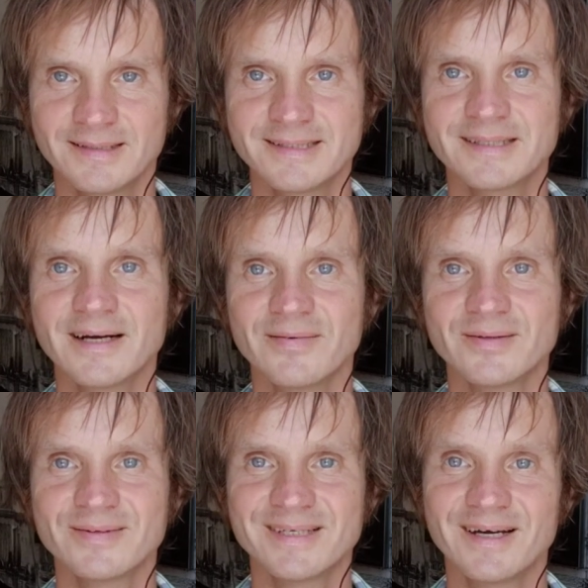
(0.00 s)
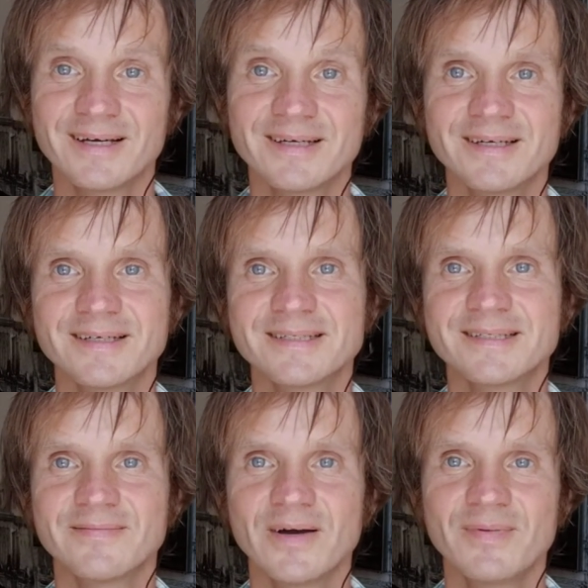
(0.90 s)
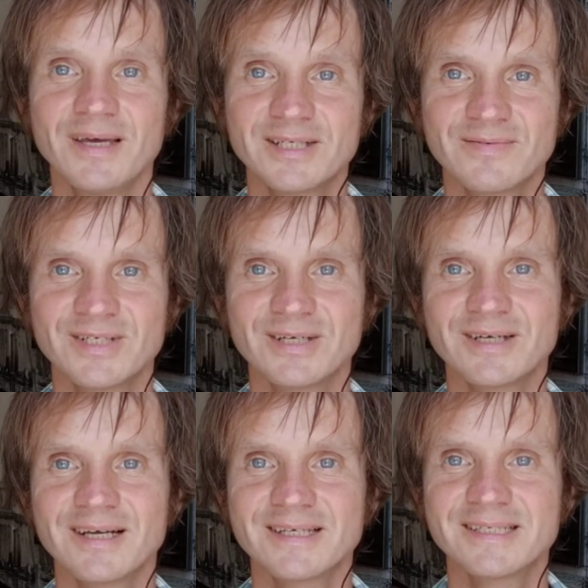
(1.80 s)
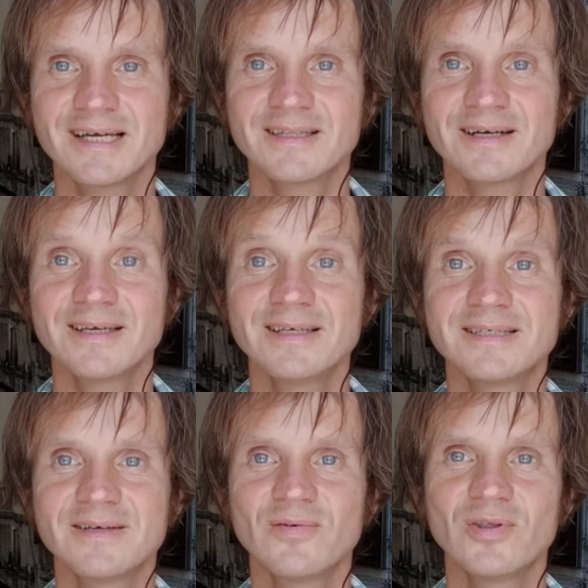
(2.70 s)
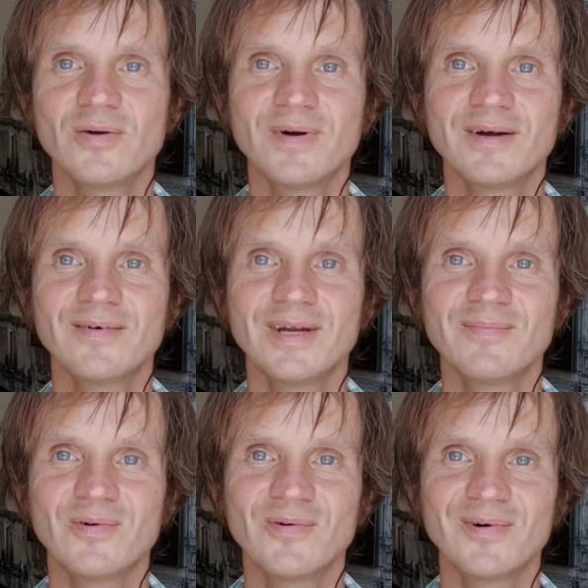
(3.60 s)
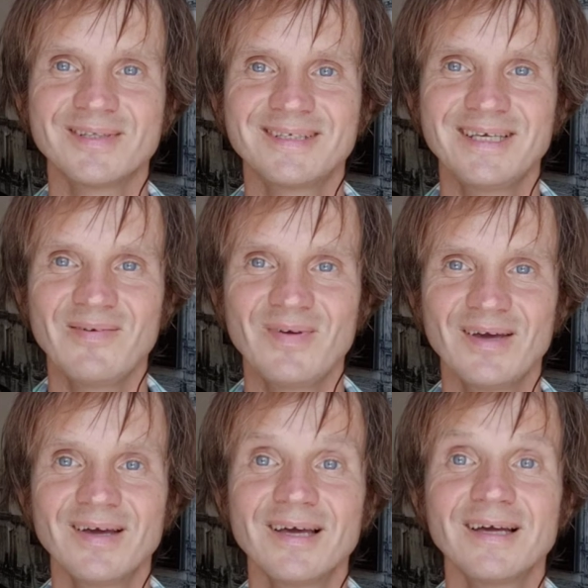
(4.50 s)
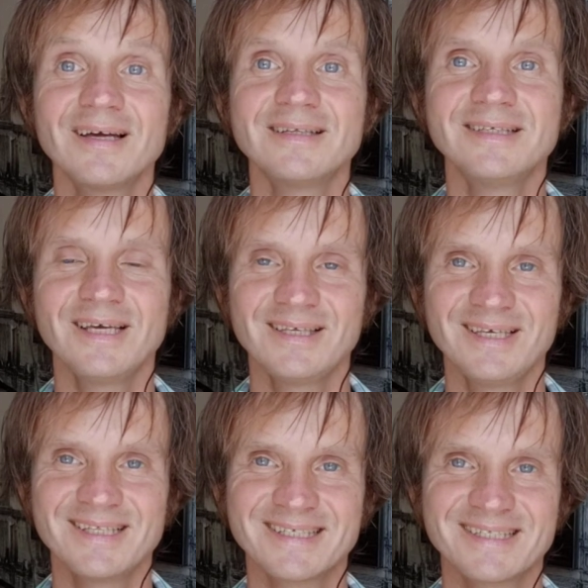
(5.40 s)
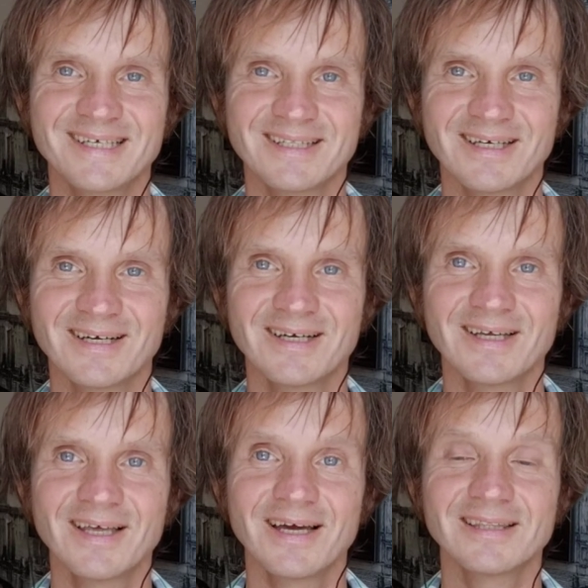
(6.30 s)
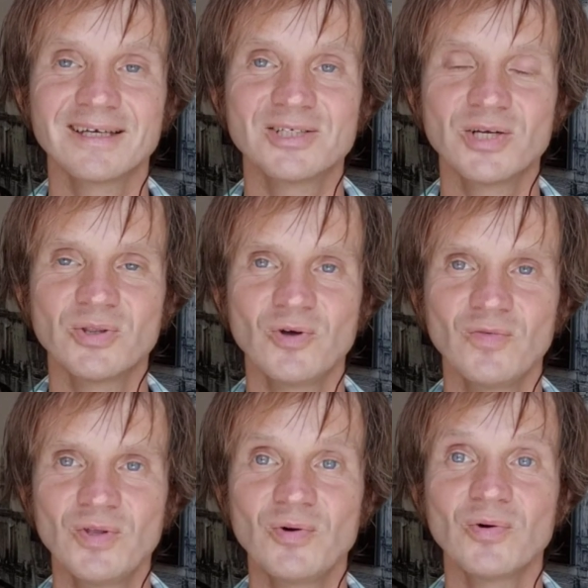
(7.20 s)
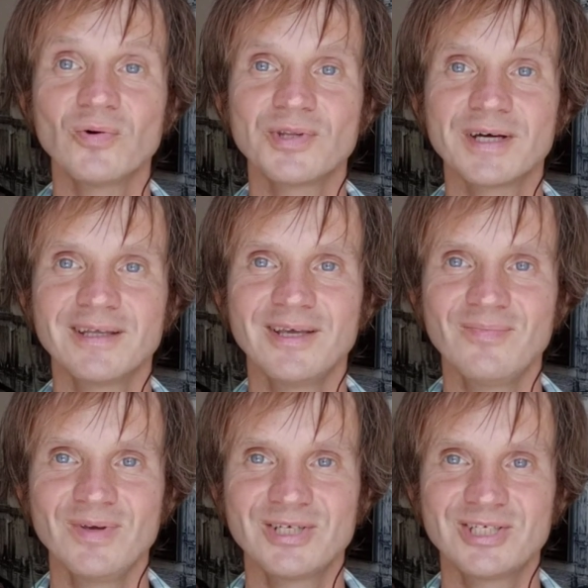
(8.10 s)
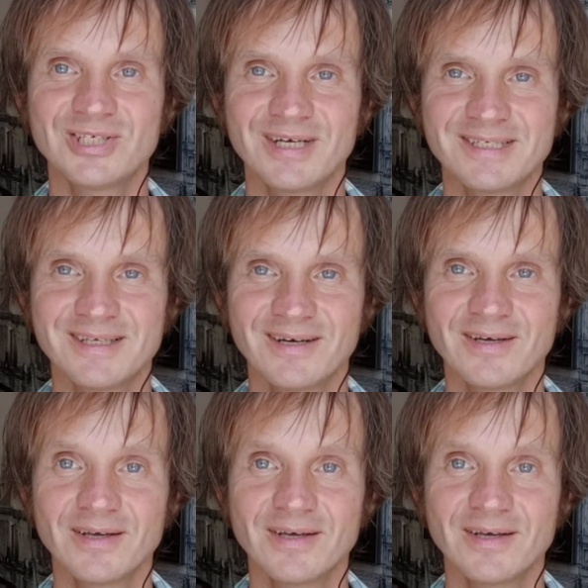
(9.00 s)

Здравия, друзья! С вами я, Шевченко Александр, и сегодня мы говорим о теме «Деньги и достаток». Это очередное видео от Академии счастья.